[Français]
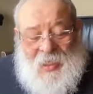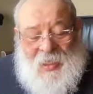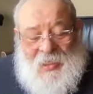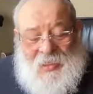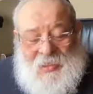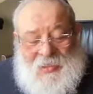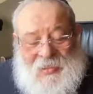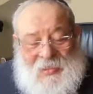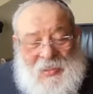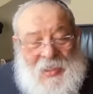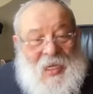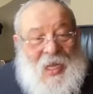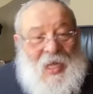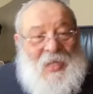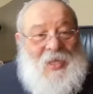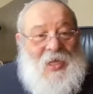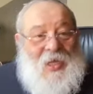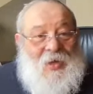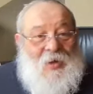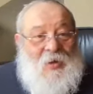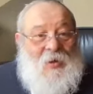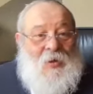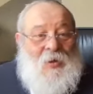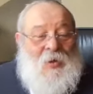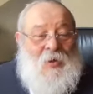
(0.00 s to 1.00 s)
C'est là
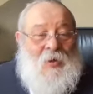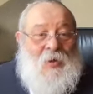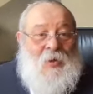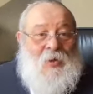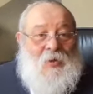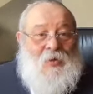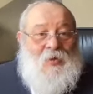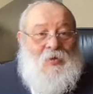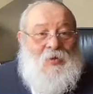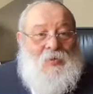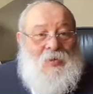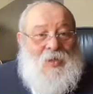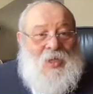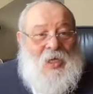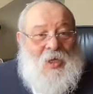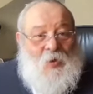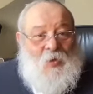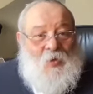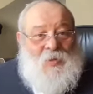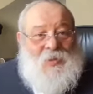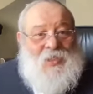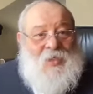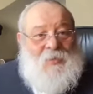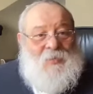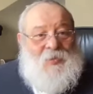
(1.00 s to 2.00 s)
d'ailleurs une des
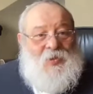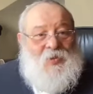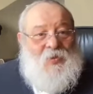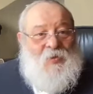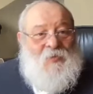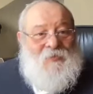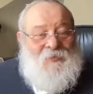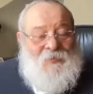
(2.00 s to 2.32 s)
conceptions